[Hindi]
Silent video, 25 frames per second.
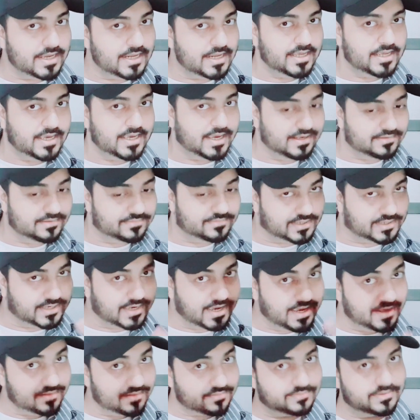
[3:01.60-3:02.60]
के लिए इस
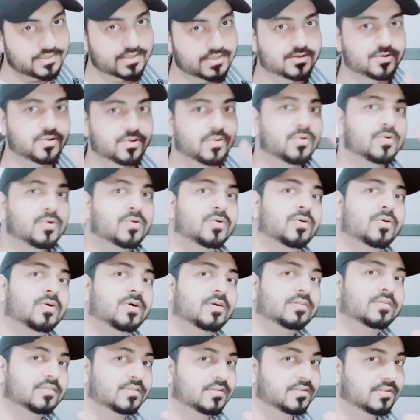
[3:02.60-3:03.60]
केस से लोगों
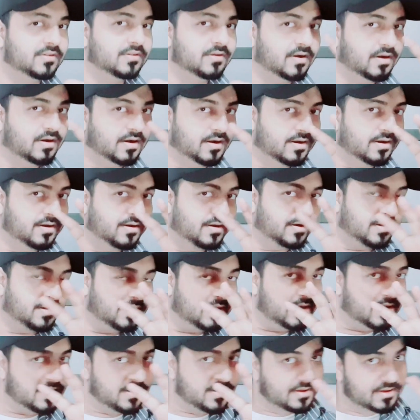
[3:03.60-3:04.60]
को आ,
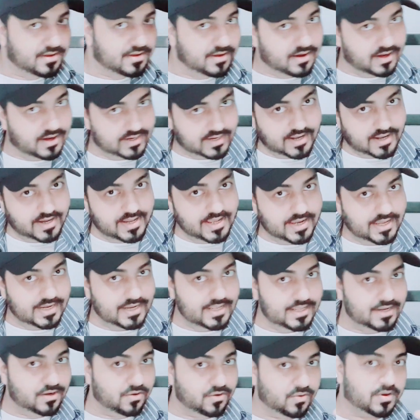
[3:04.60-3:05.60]
हटाने के
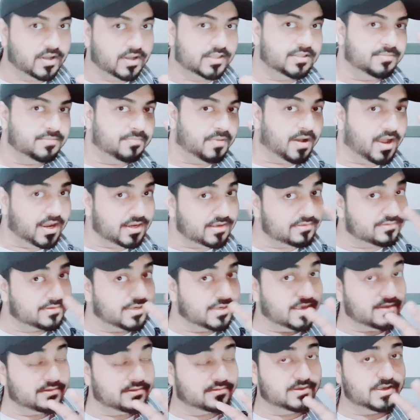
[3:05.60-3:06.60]
लिए लोगों का दिमाग इस
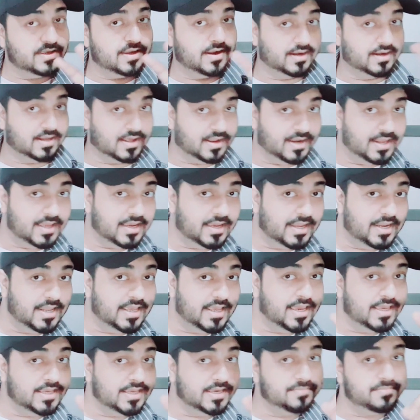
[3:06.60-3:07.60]
केस से हटाने के
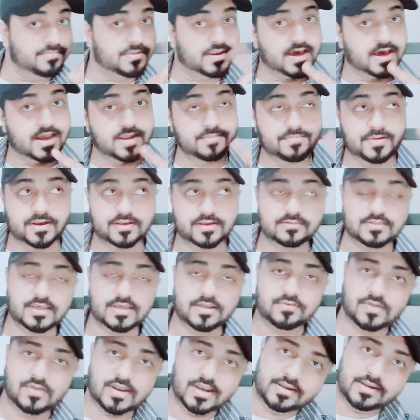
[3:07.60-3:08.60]
लिए ये मीनार
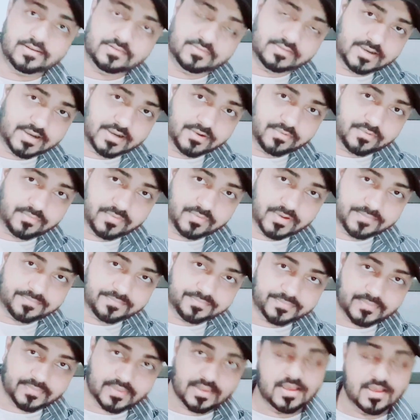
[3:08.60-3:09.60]
पाकिस्तान वाला इंसिडेंट हुआ
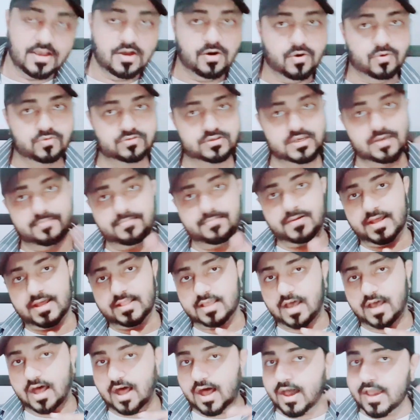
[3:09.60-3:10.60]
उसके
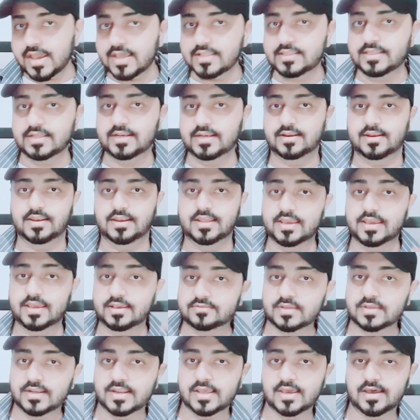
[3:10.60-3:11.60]
बाद आए दिन
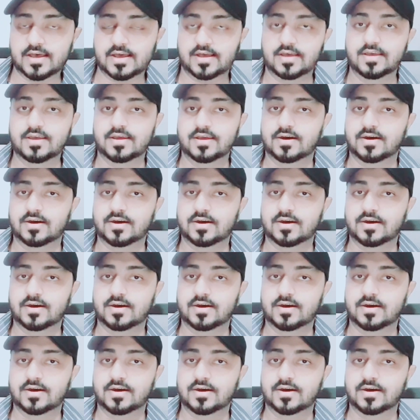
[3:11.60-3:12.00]
नए से नया